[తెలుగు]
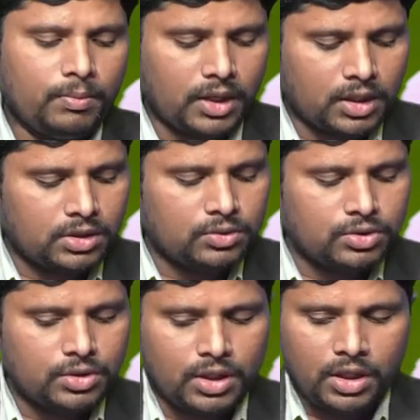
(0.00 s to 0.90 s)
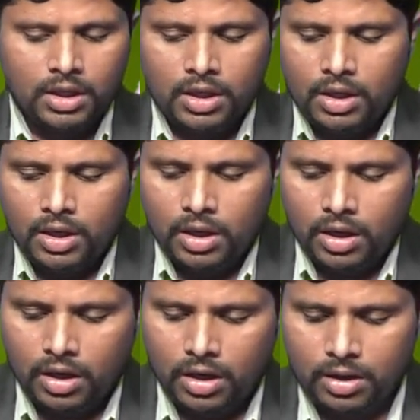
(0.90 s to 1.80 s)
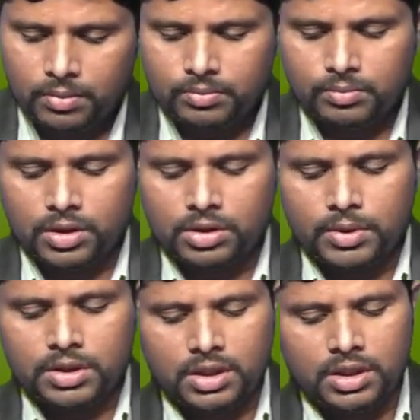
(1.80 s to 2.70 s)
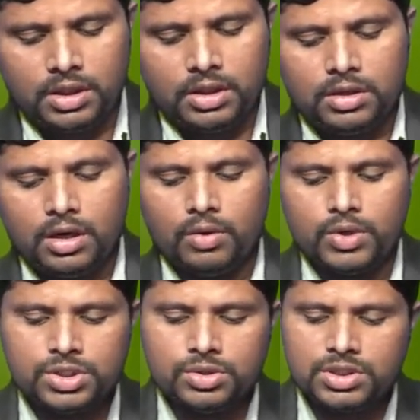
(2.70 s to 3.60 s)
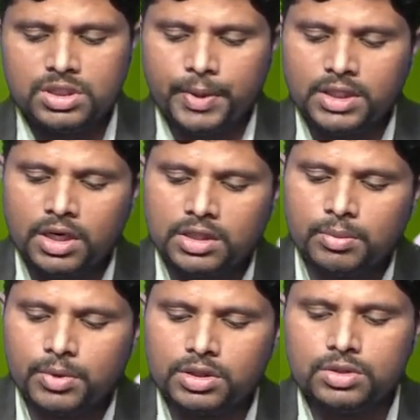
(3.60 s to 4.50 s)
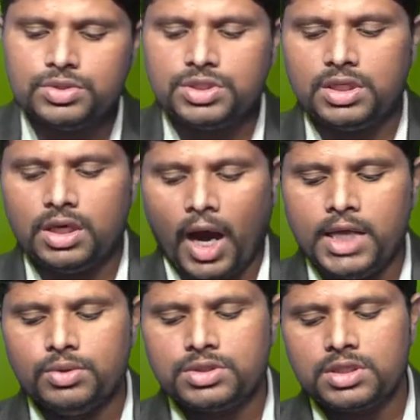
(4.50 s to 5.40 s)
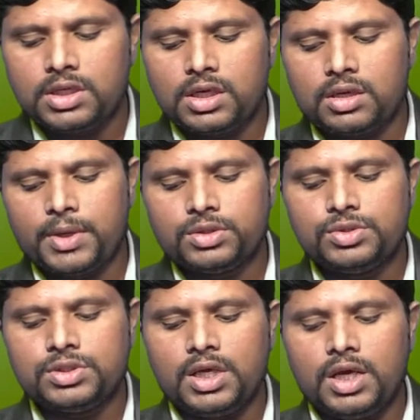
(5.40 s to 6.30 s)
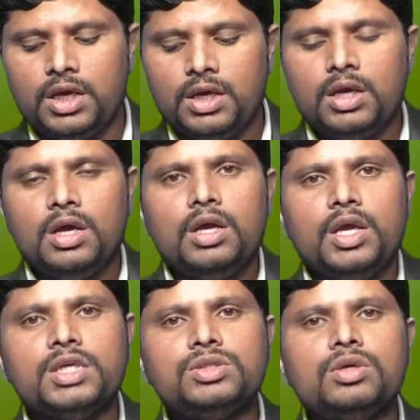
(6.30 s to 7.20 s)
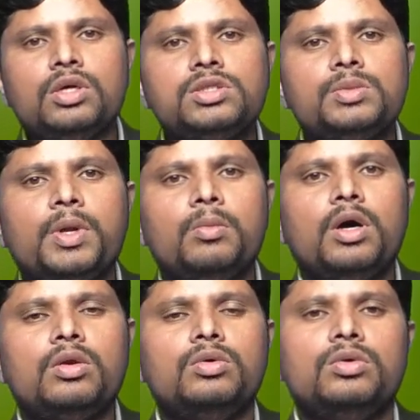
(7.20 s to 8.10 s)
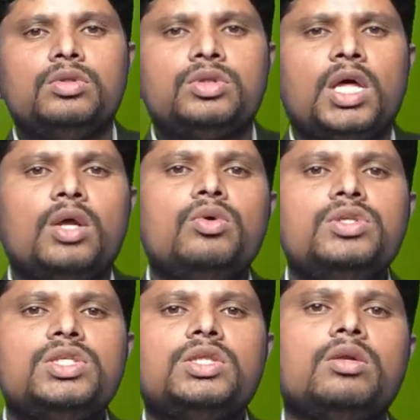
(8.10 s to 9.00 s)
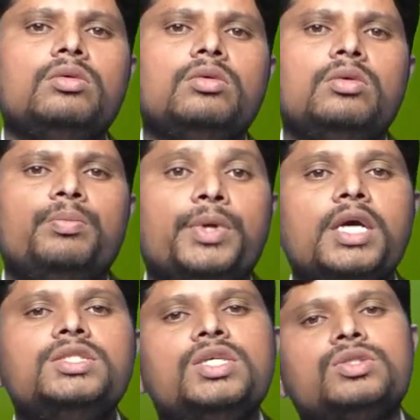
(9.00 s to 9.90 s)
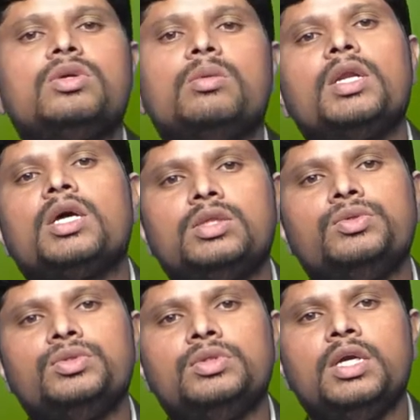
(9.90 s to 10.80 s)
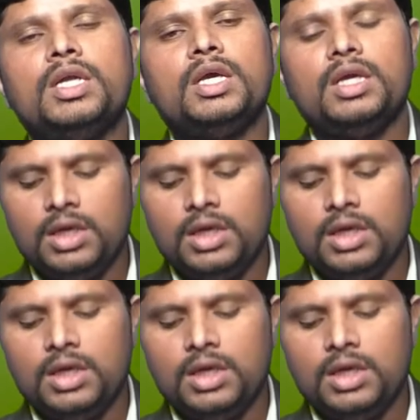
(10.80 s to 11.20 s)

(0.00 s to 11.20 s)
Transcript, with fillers: మనకు అర్థమవుతుంది మొట్టమొదటి వచనం నుంచి పదిహేడు అధ్యాయం మొదటి నుంచి ఐదు వచనాలు కనుక మనం చూస్తే యేసుక్రీస్తు ప్రభువారు తన గురించి తను ప్రేయర్ చేసుకోవటం మనకు అర్థమవుతుంది అంటే